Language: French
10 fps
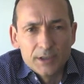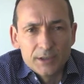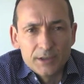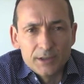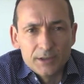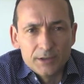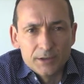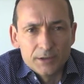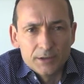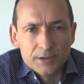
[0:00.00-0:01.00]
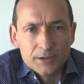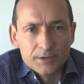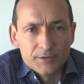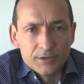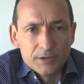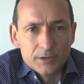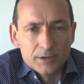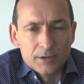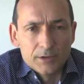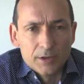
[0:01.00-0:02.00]
et
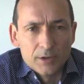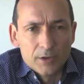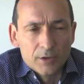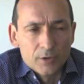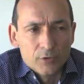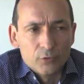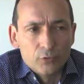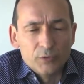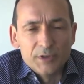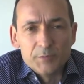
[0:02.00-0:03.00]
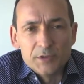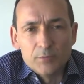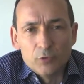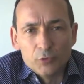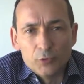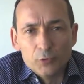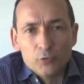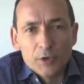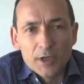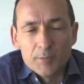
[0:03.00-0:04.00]
c'est susceptible de
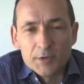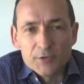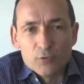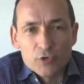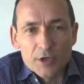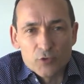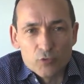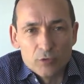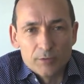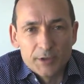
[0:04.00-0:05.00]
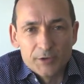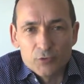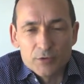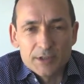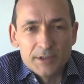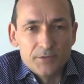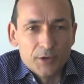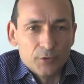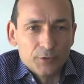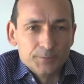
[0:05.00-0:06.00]
nourrir la passion chaque jour par des choses très
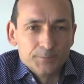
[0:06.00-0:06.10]
différentes.